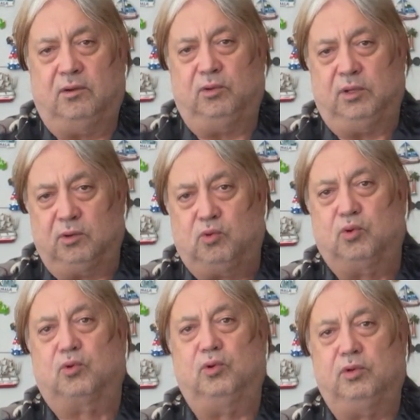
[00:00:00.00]
onları
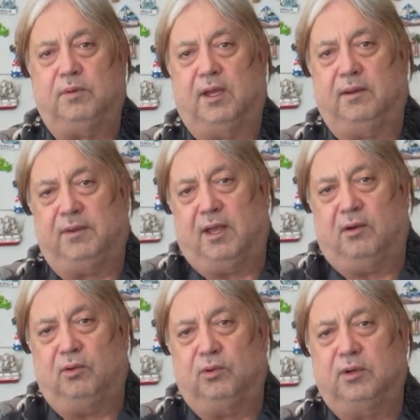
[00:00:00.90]
kurtuldum yani. Bir
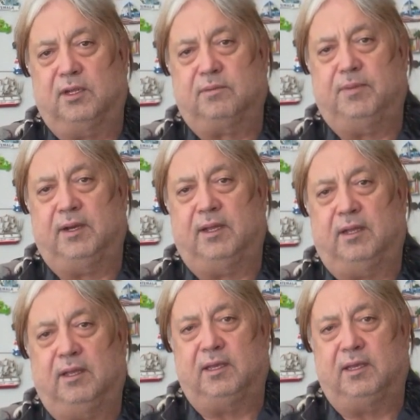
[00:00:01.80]
daha Honduras bana